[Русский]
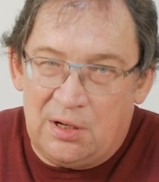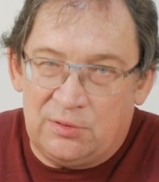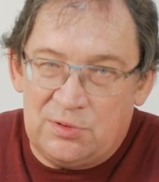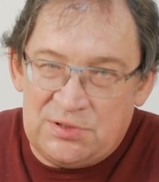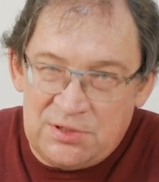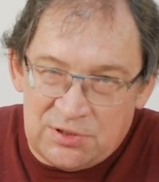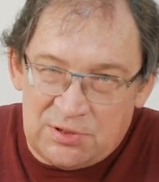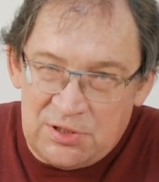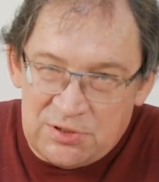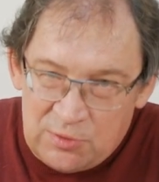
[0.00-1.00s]
То есть не,
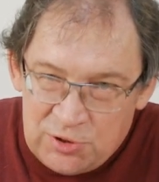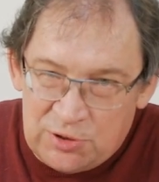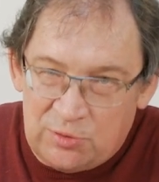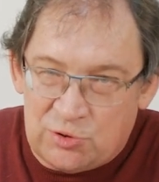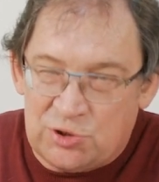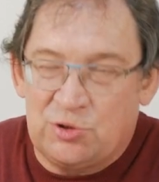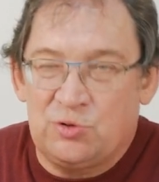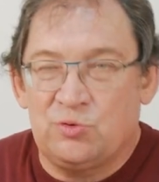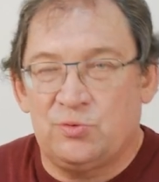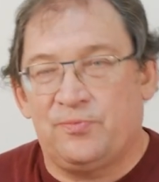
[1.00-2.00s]
исключено,
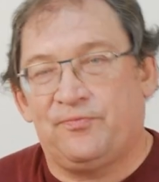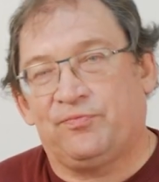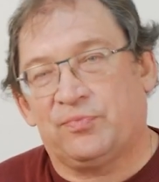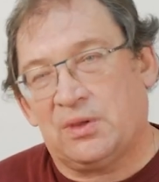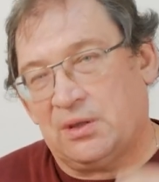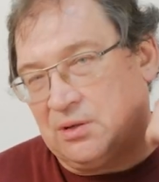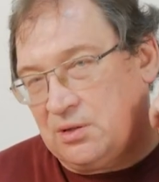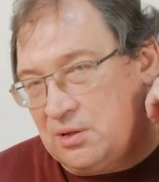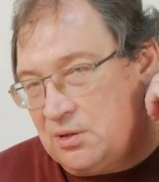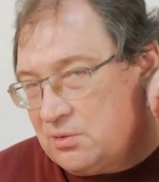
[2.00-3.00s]
что
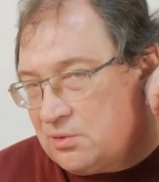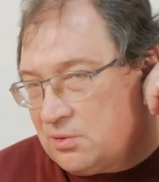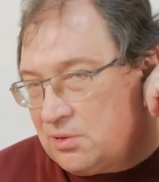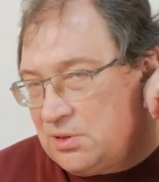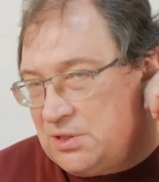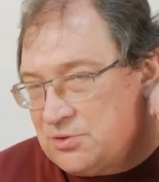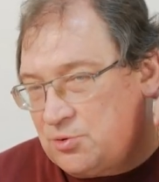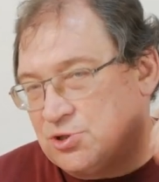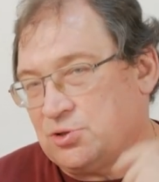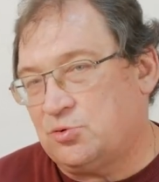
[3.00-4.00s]
э, не
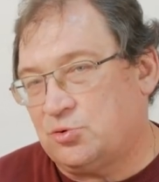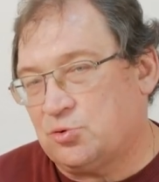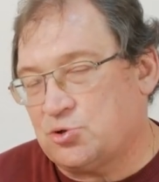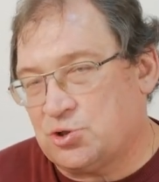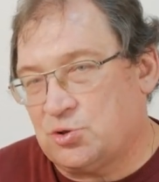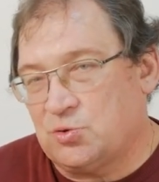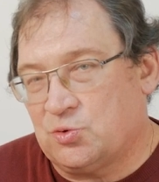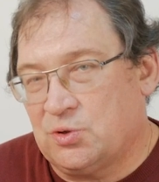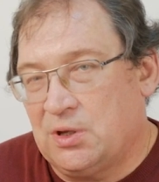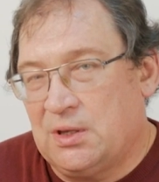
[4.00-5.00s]
исключено то,
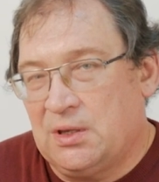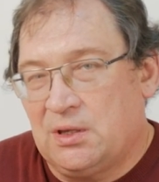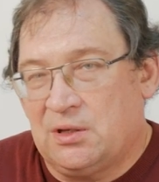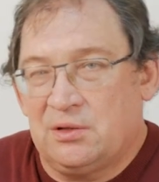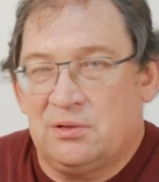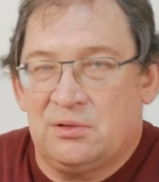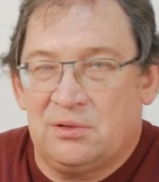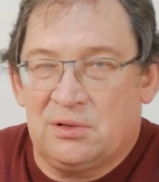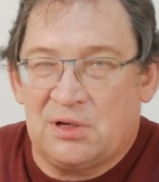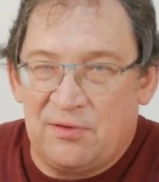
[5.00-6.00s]
что
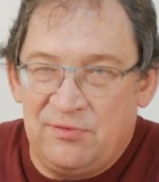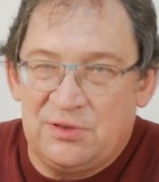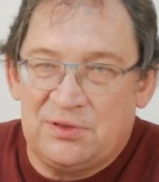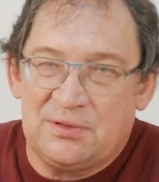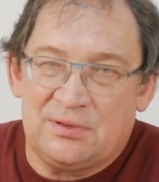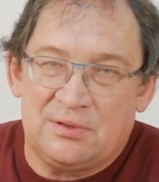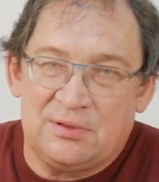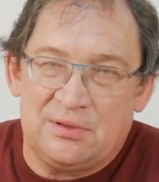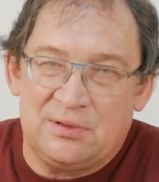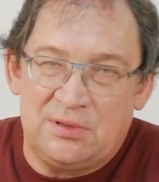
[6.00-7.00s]
Э, ковид
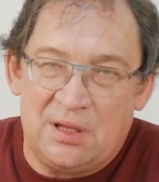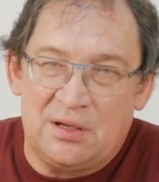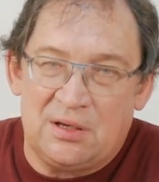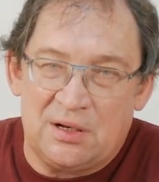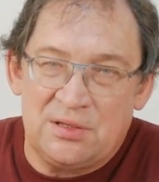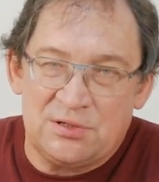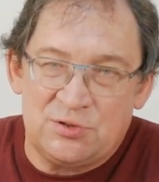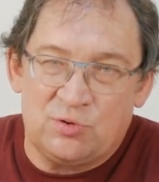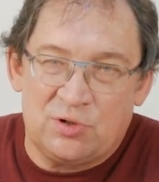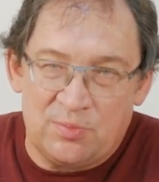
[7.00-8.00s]
э, на
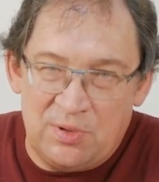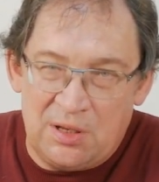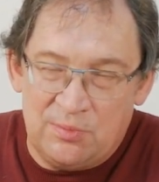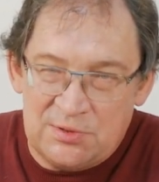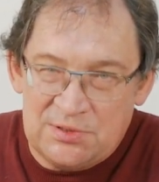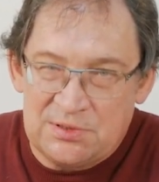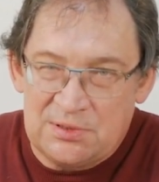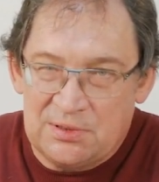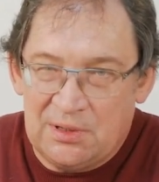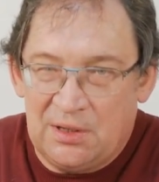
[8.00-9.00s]
ранних сроках
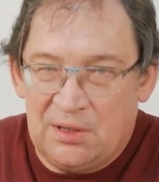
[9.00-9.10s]
беременности